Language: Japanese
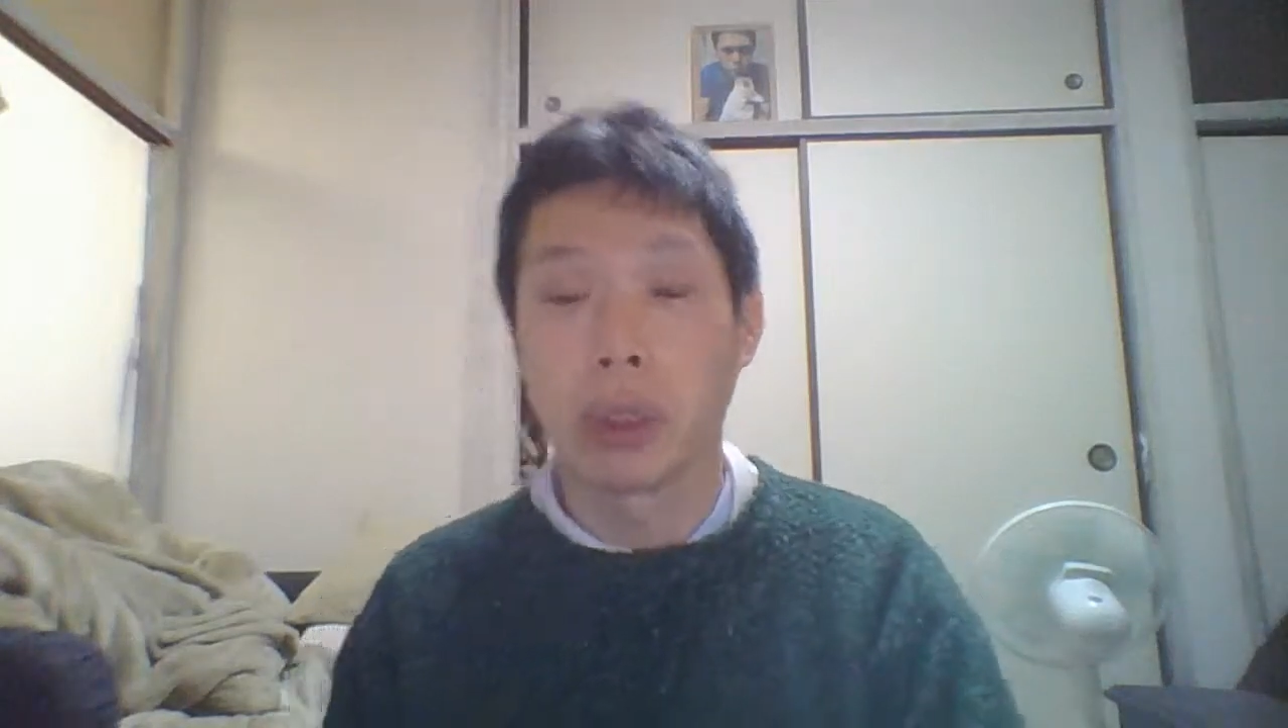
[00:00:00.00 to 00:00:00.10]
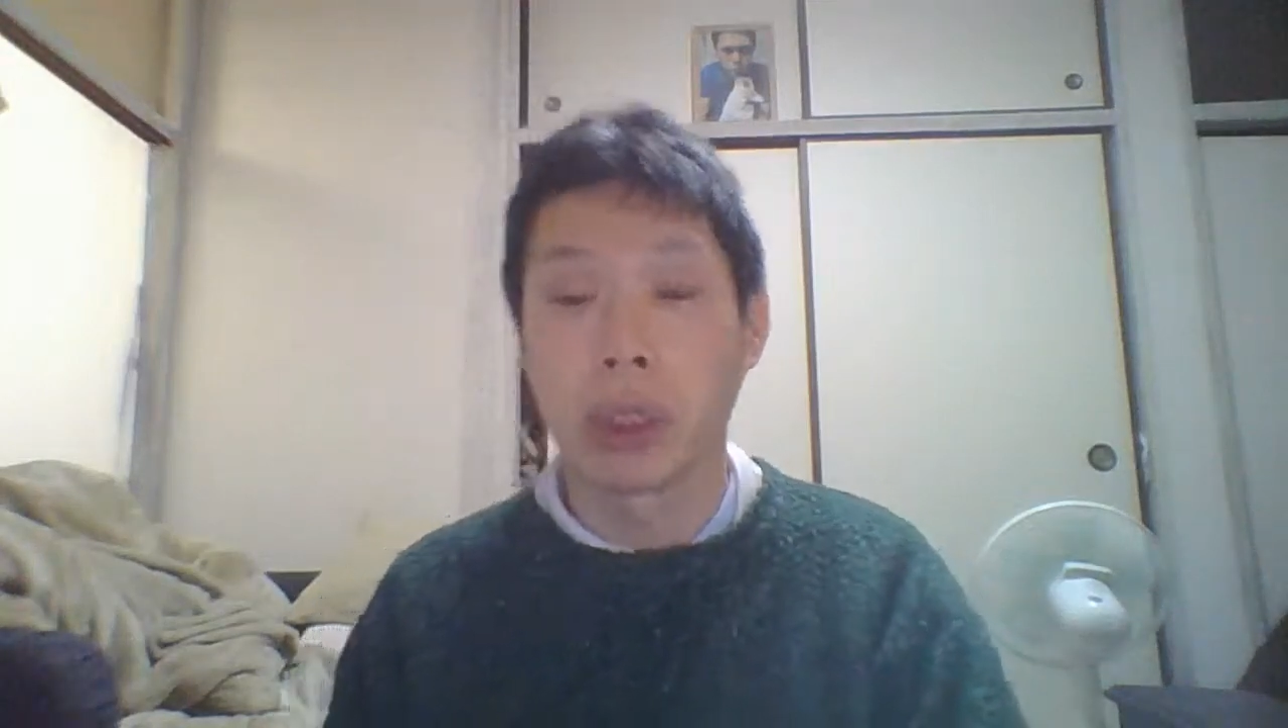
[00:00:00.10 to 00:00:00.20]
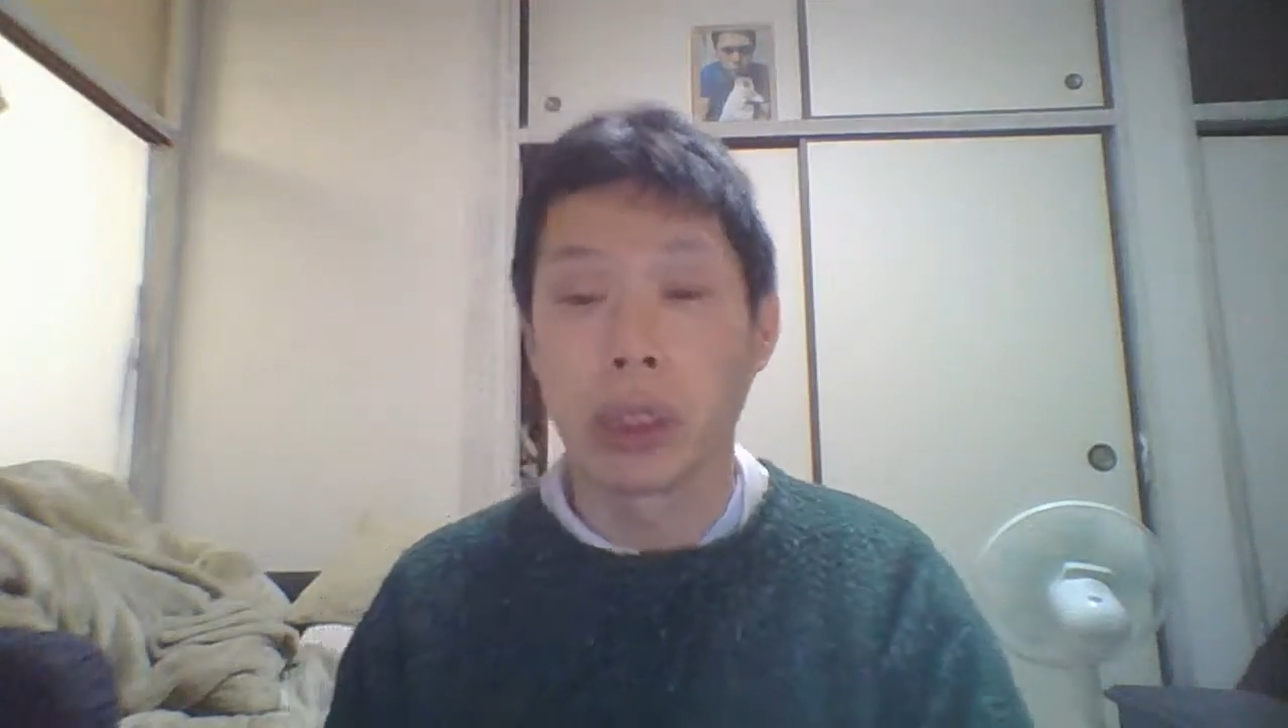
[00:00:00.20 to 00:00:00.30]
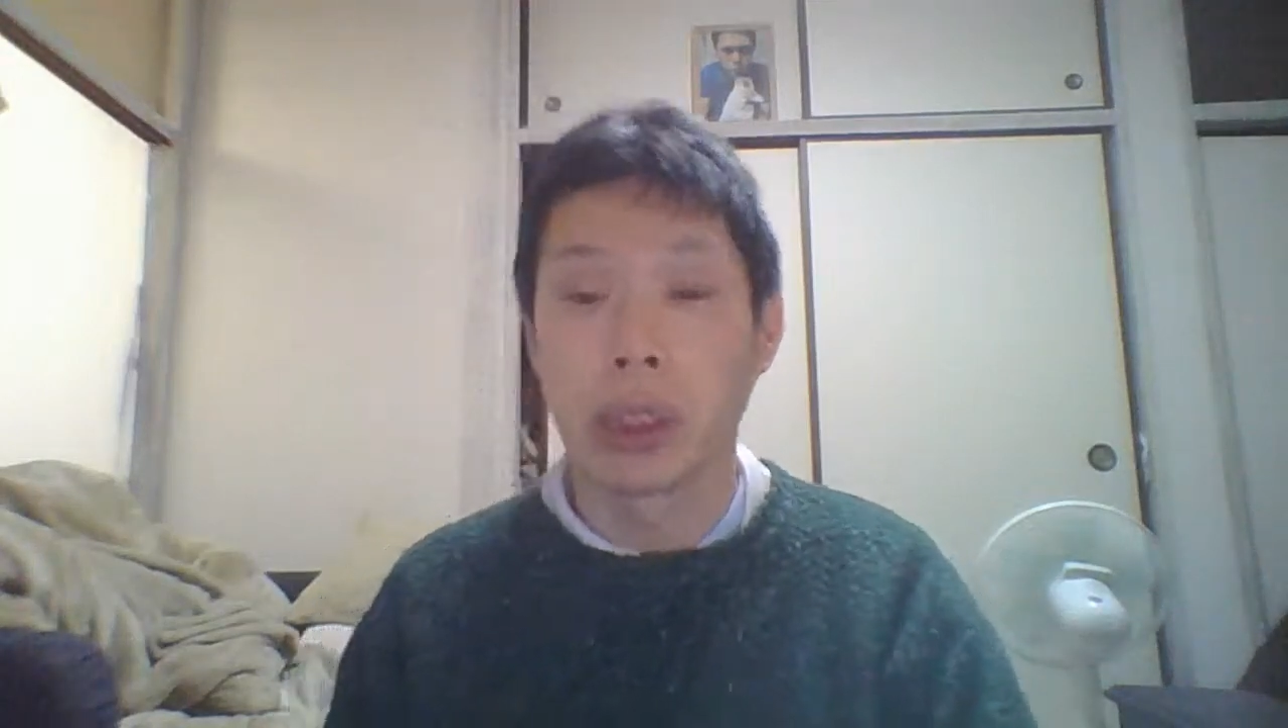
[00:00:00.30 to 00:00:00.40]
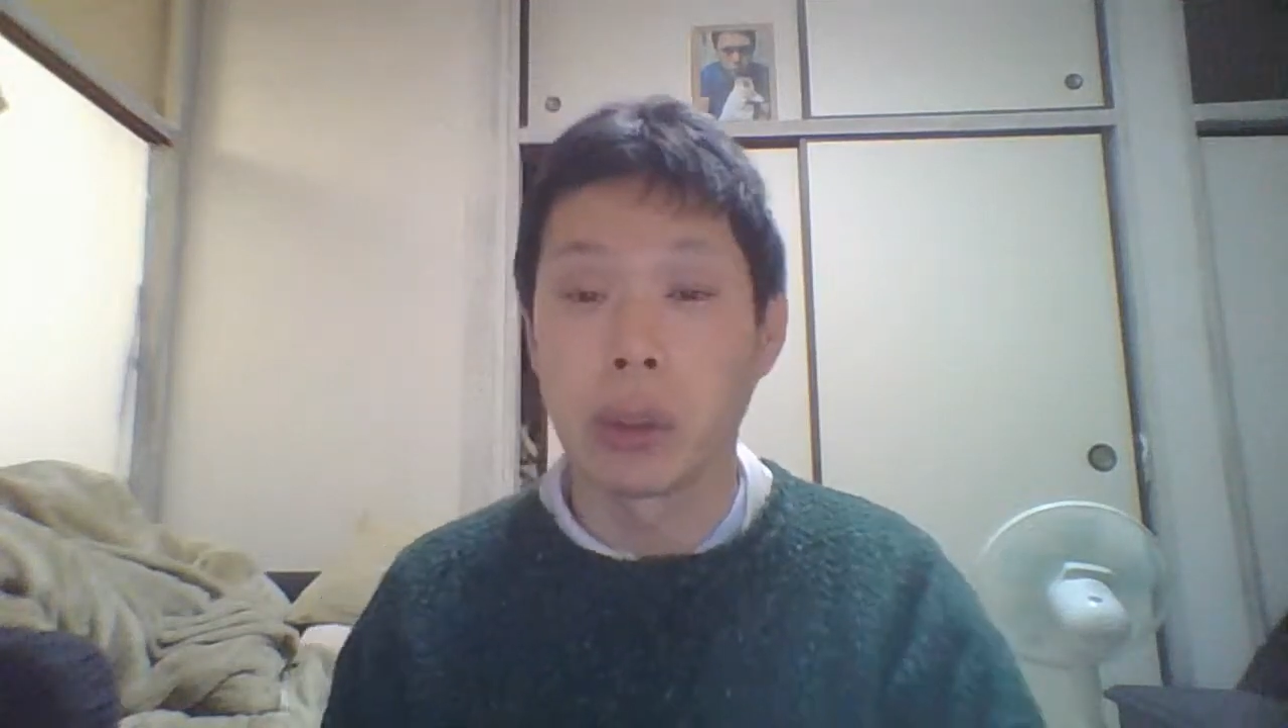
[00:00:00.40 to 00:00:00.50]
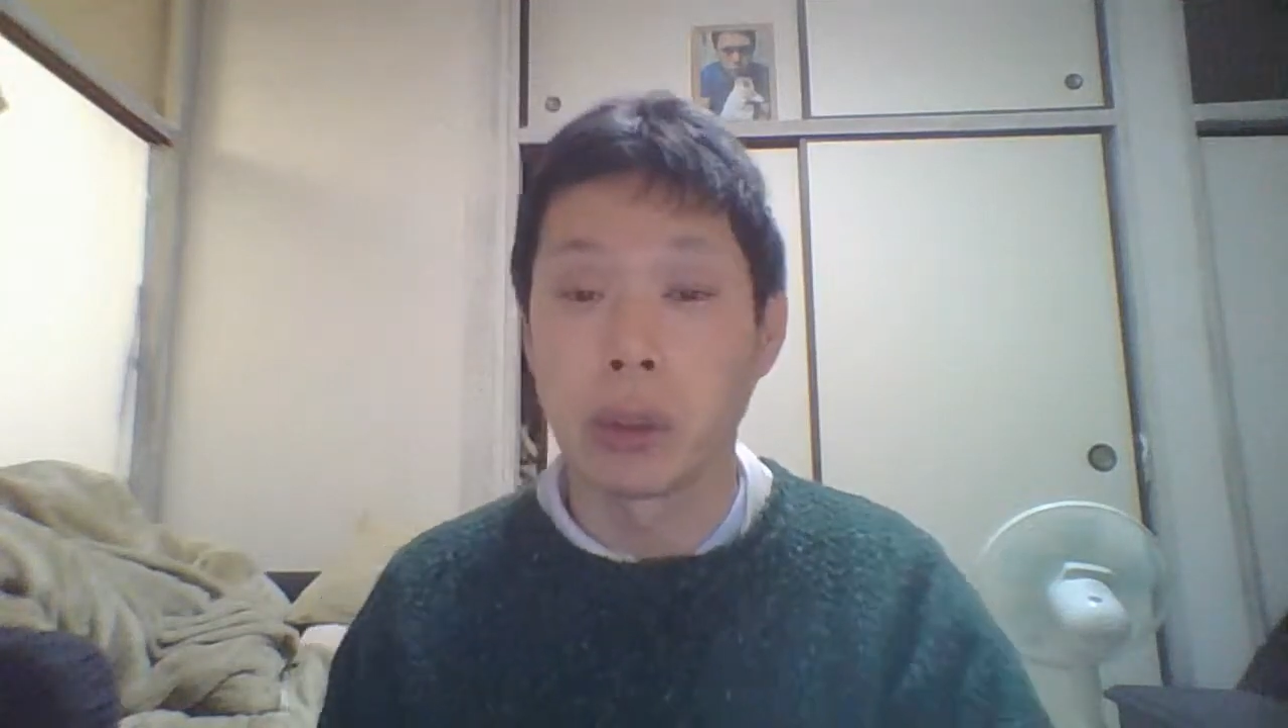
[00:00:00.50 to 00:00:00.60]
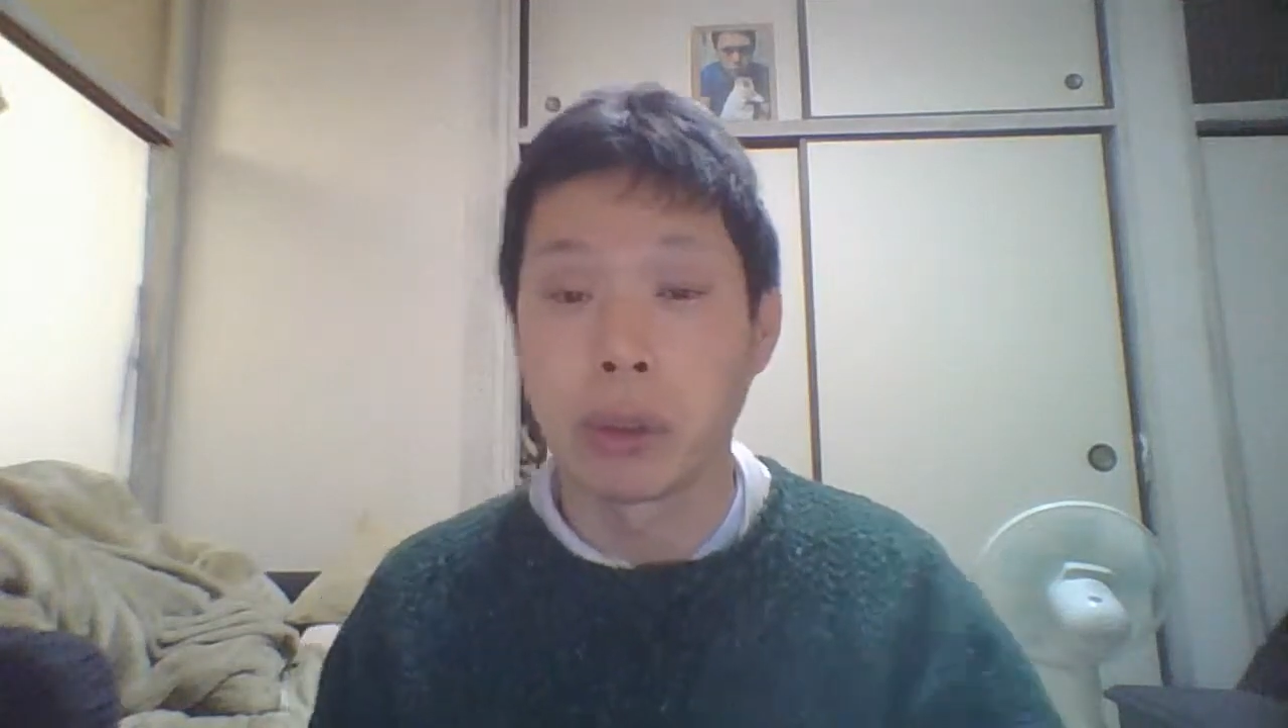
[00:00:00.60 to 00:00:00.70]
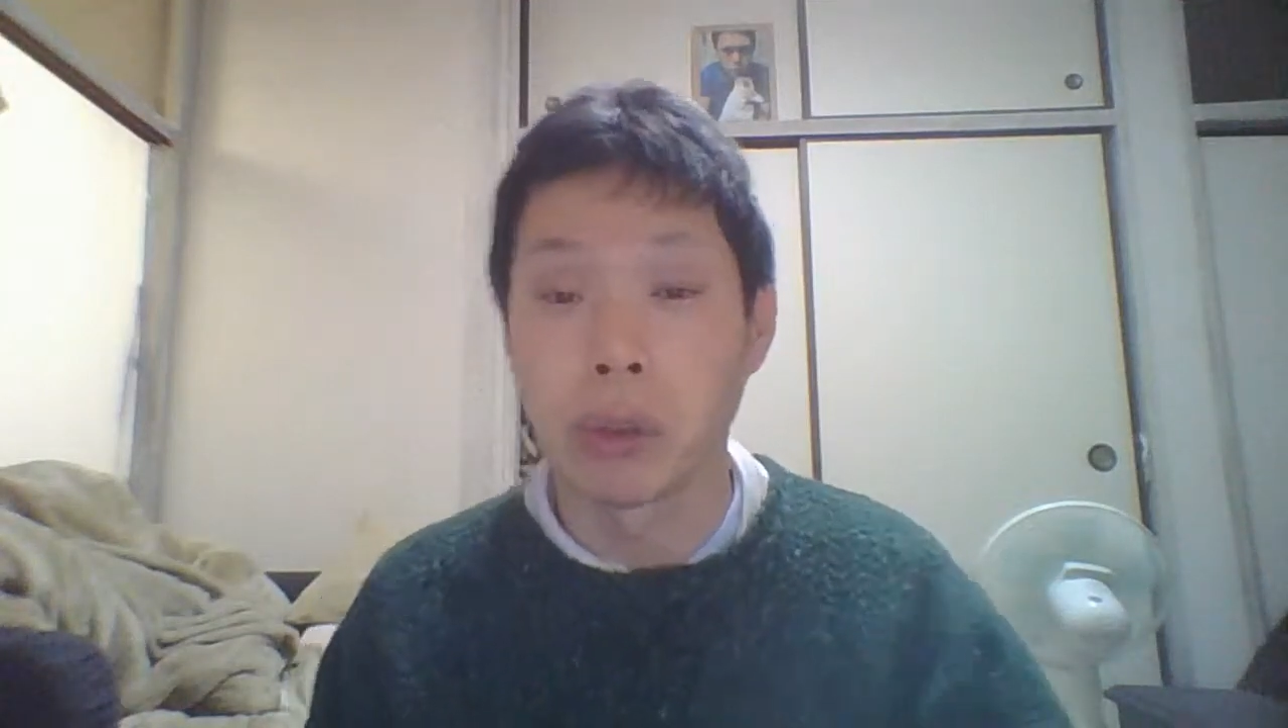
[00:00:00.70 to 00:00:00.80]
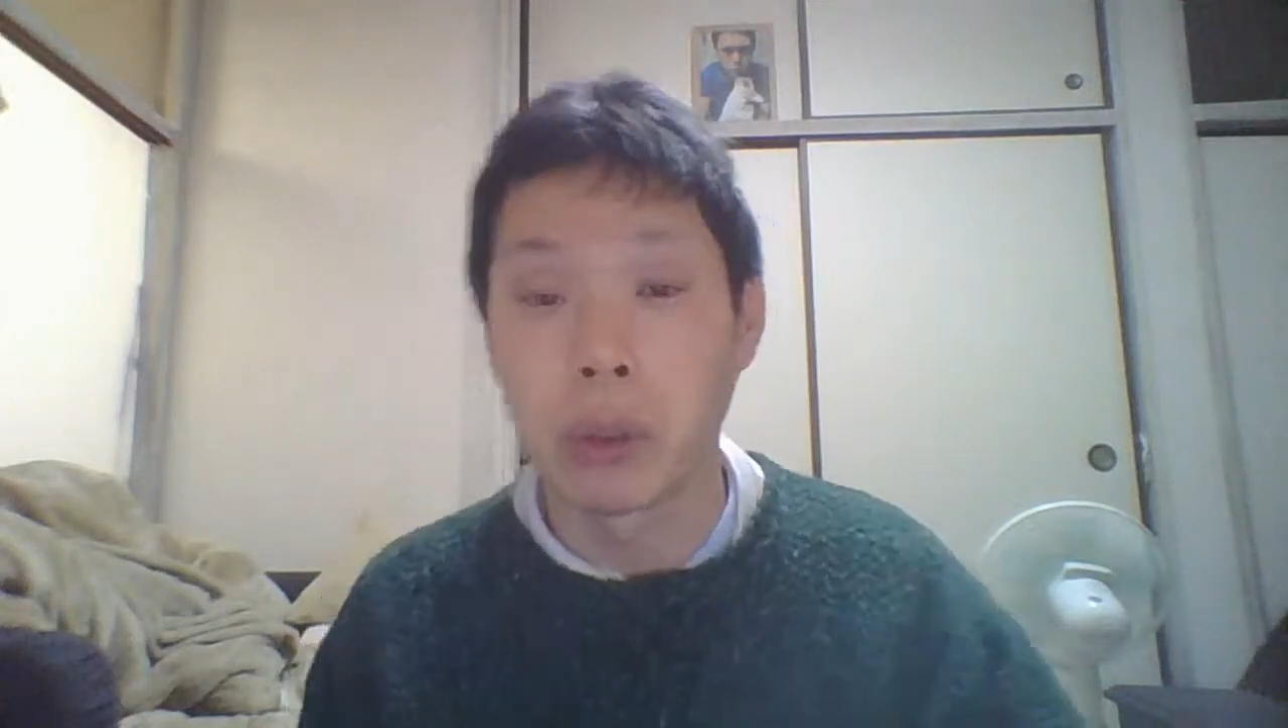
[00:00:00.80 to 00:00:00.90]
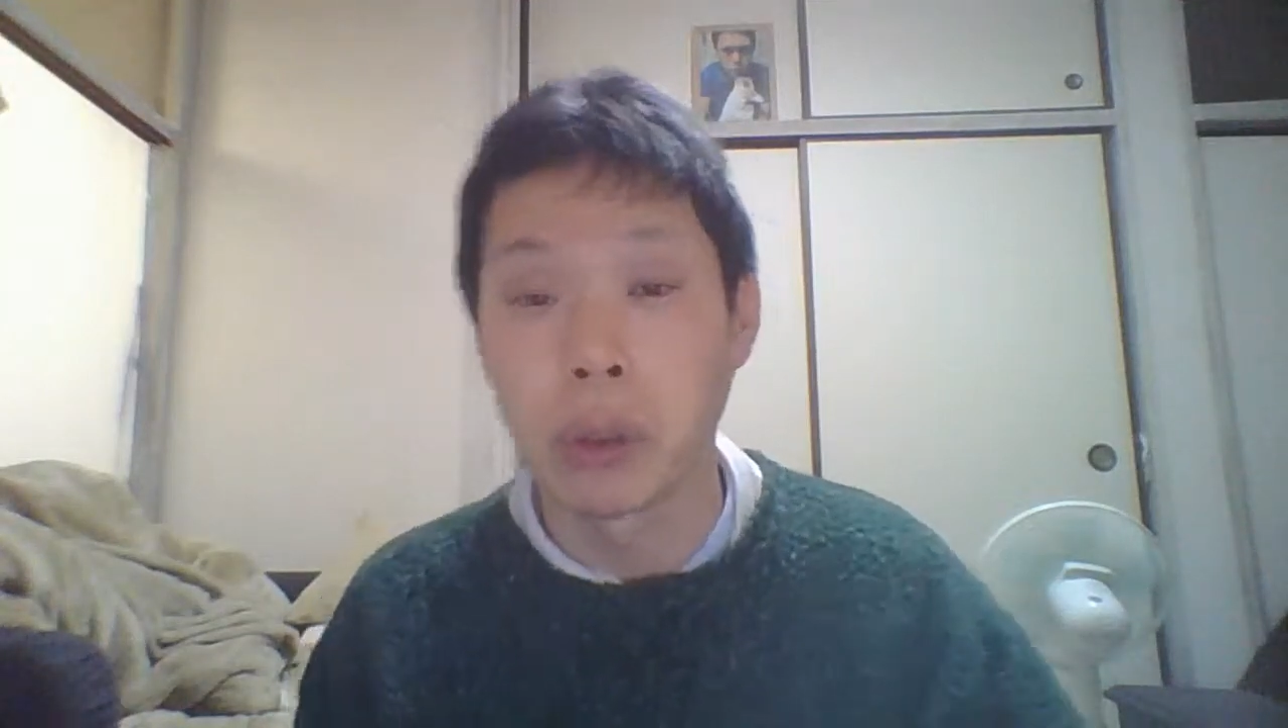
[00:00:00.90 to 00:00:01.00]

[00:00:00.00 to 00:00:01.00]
の手に広島を